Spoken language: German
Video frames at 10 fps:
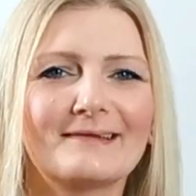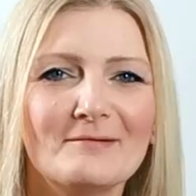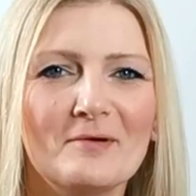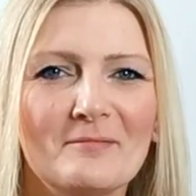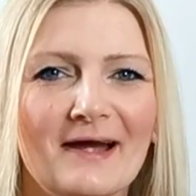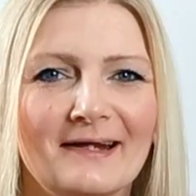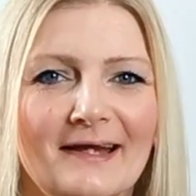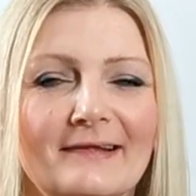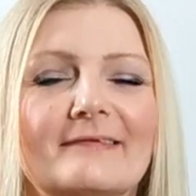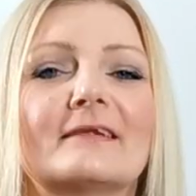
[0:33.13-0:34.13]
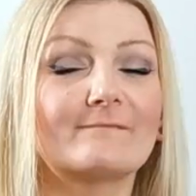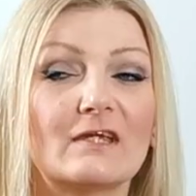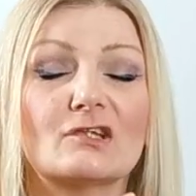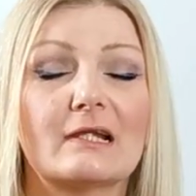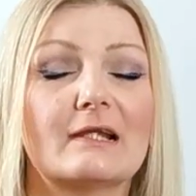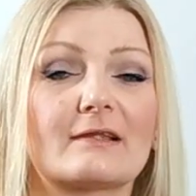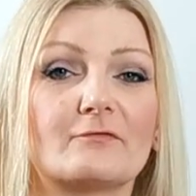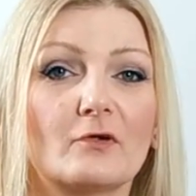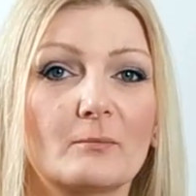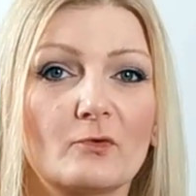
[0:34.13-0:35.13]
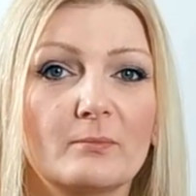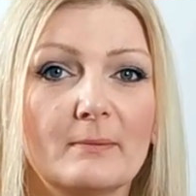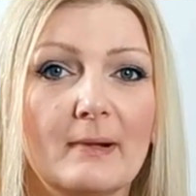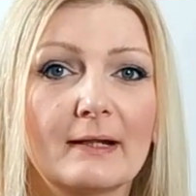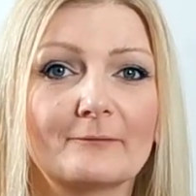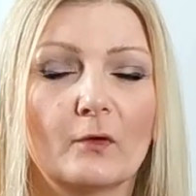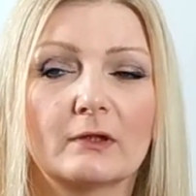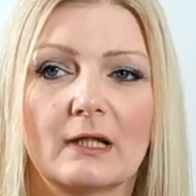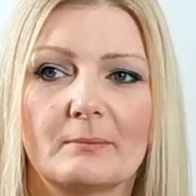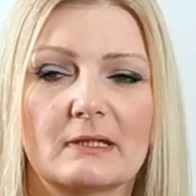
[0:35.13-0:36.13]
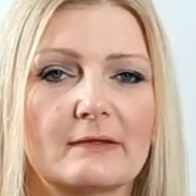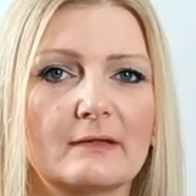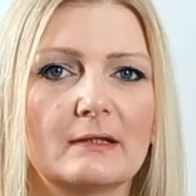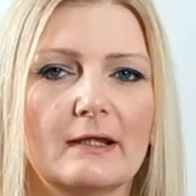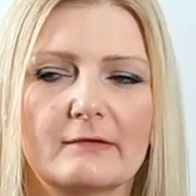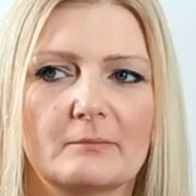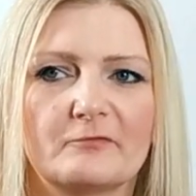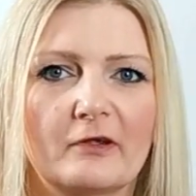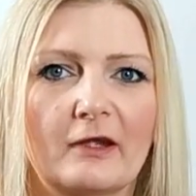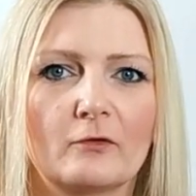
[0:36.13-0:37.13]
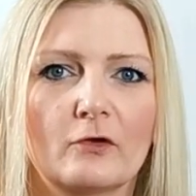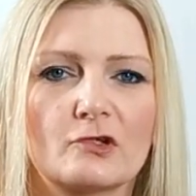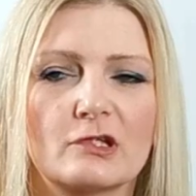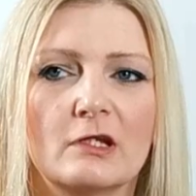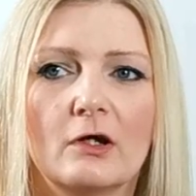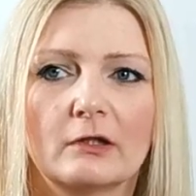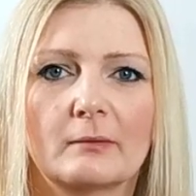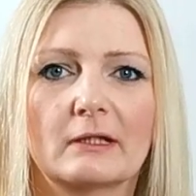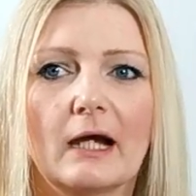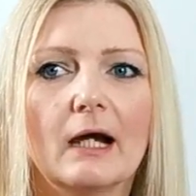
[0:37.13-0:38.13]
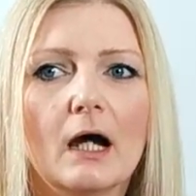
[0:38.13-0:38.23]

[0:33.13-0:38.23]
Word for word: selber machen kannst. Ich stand letzte Woche im Supermarkt und dann habe ich gesehen, es gibt Ferrero Rocher. Und dann habe ich gedacht,